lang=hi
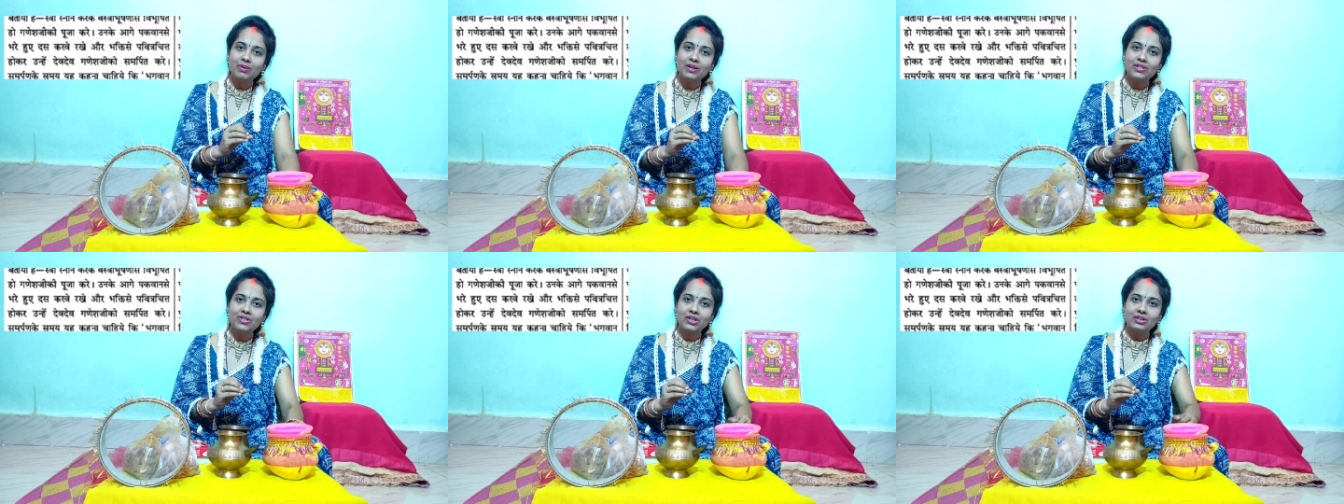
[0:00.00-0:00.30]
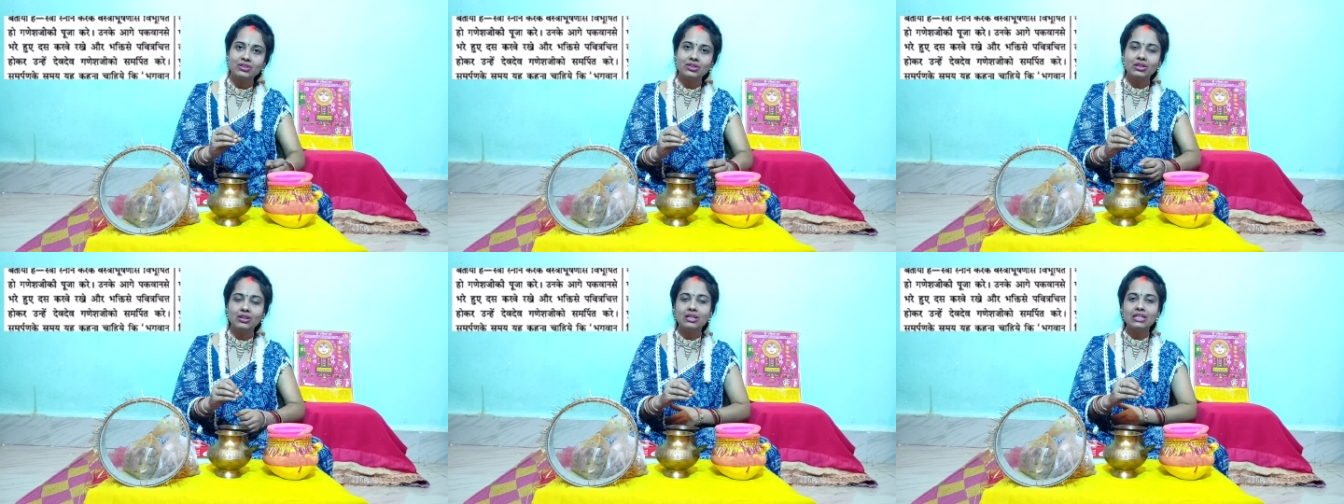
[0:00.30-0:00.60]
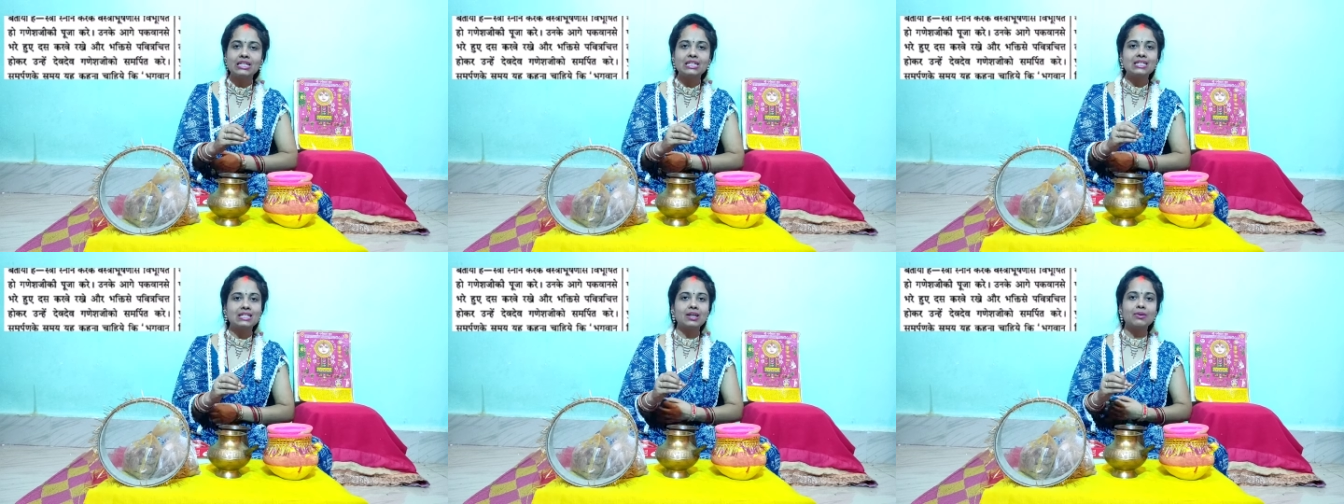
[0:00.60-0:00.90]
पढ़ सकते हैं अगर
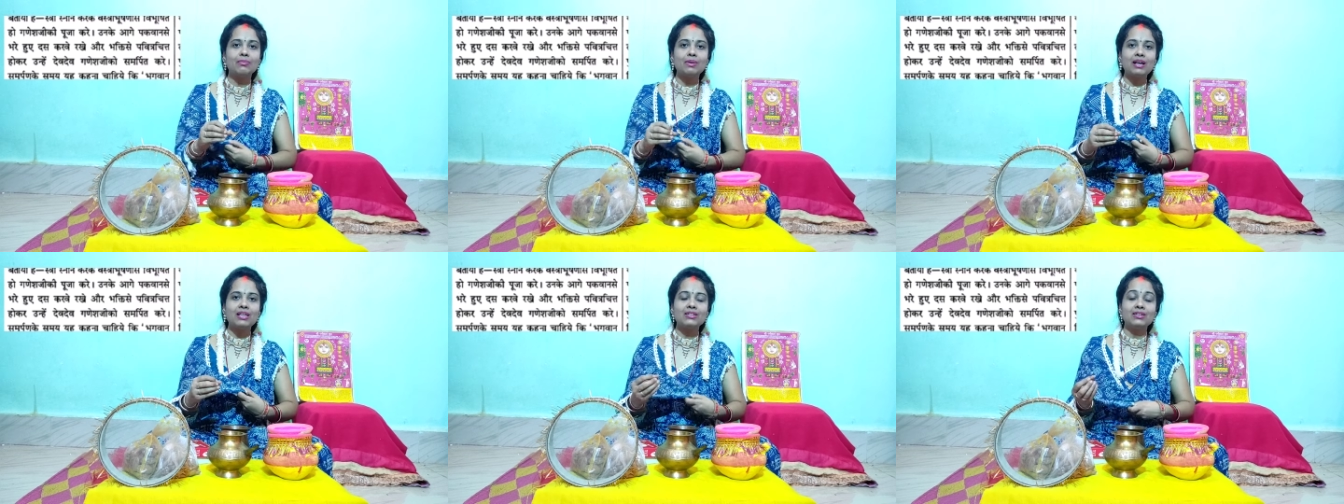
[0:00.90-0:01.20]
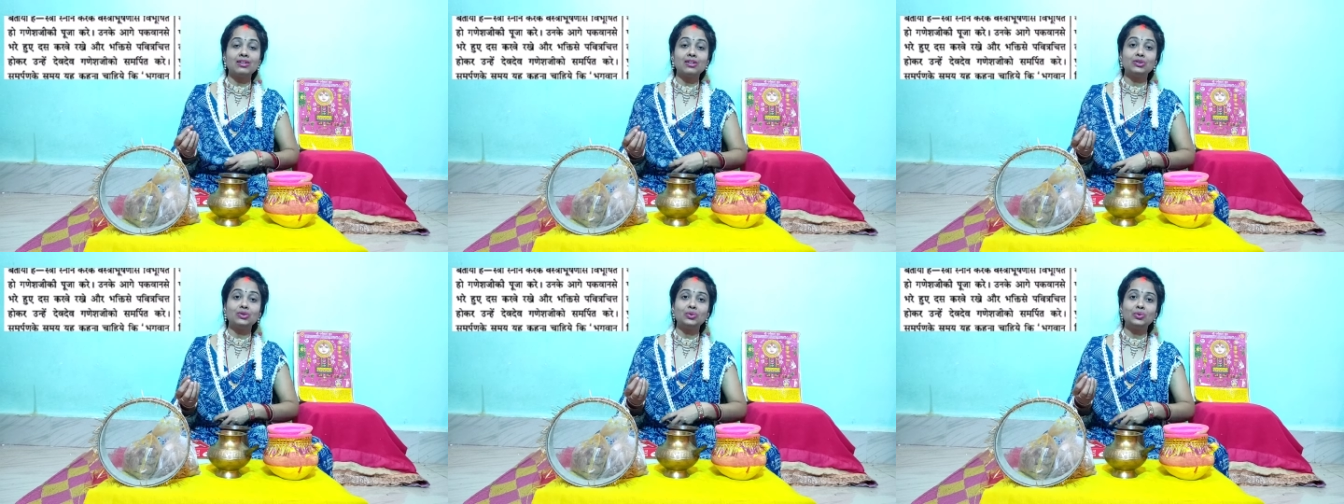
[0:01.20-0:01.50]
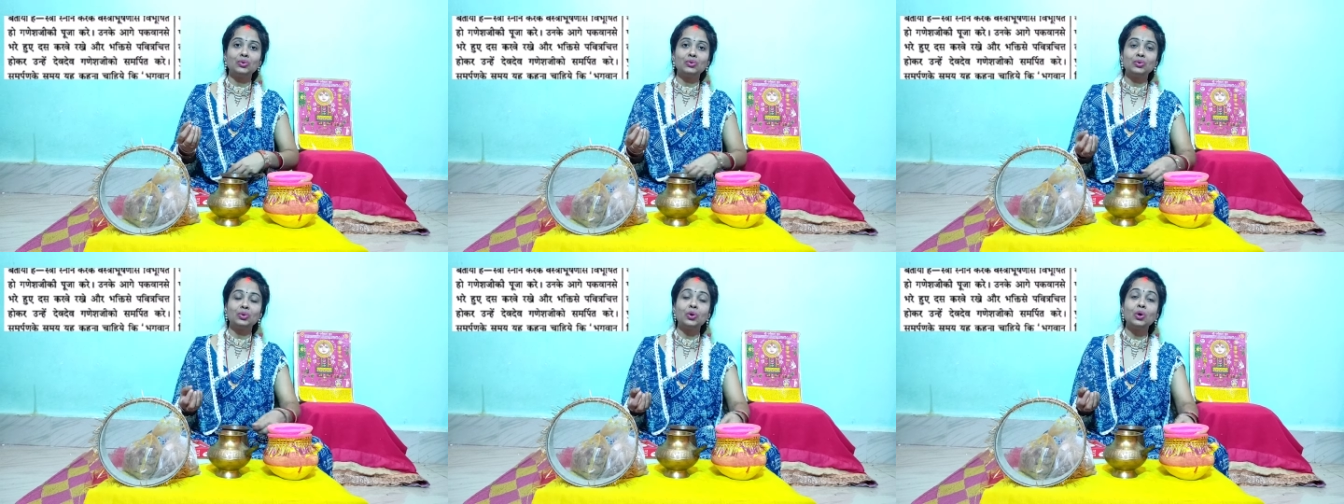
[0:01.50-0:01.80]
किसी के पास ग्रंथ
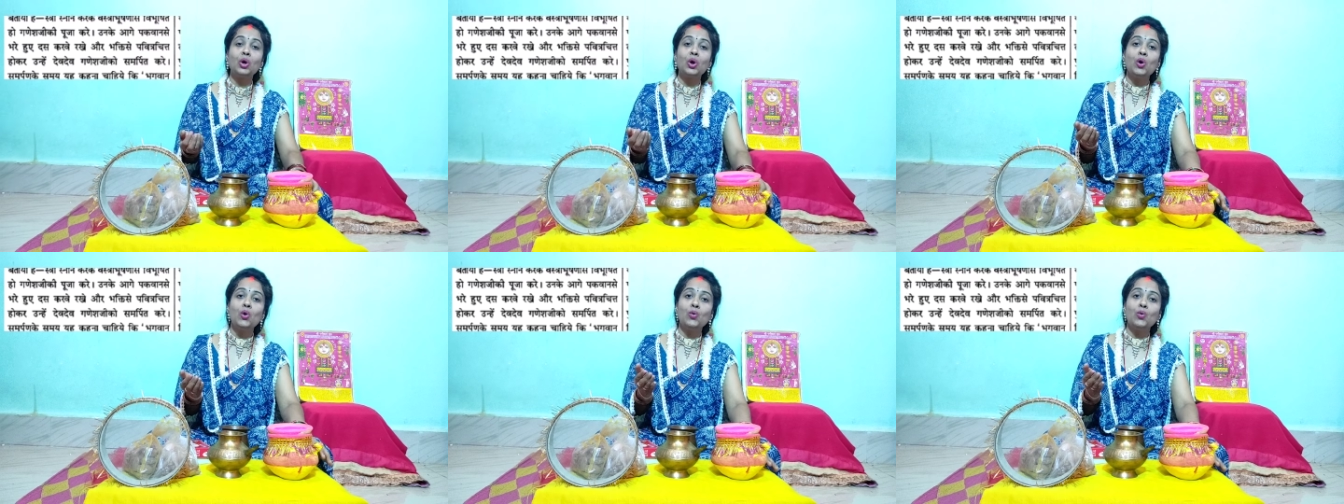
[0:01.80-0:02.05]
हो तो